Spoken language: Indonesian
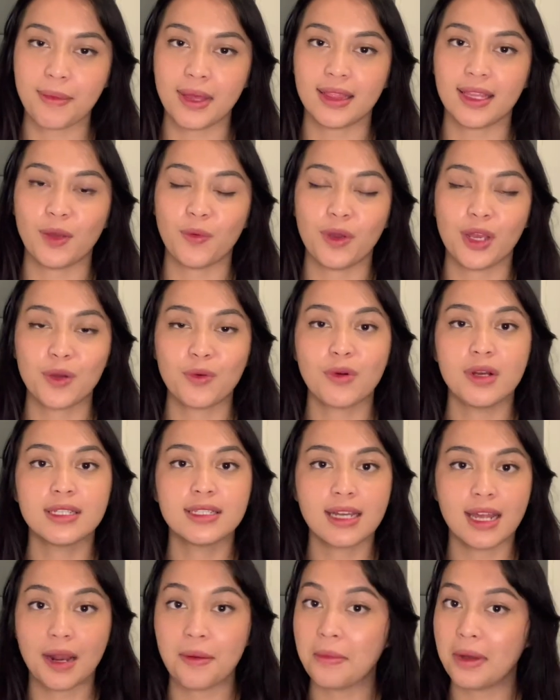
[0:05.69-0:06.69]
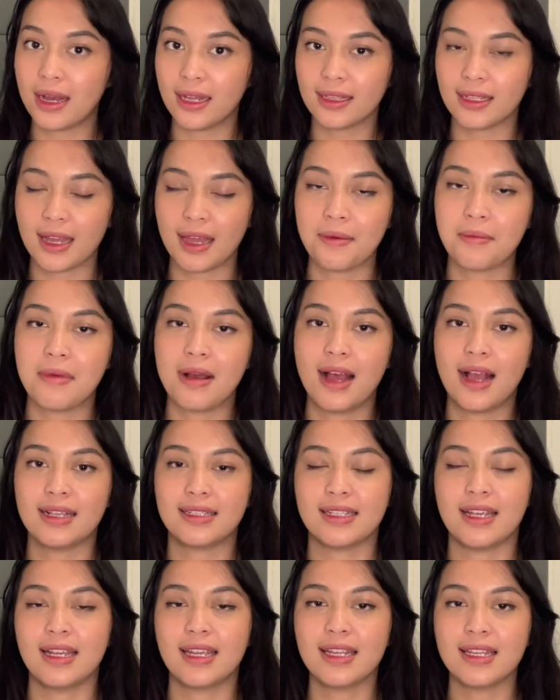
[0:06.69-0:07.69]
BTW gue jarang banget kan
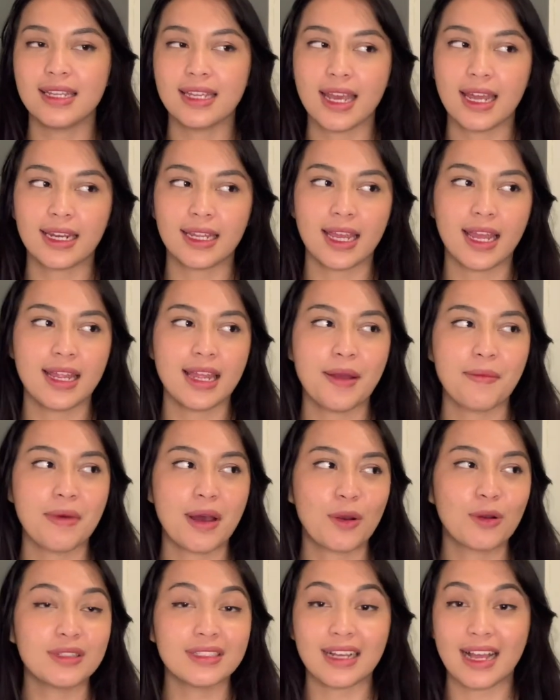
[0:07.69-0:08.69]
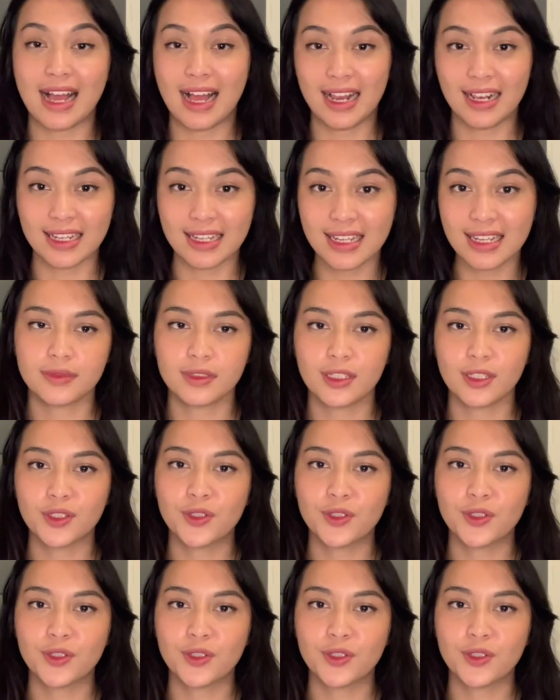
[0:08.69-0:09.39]
bahas yang ginian Kayaknya baru sekali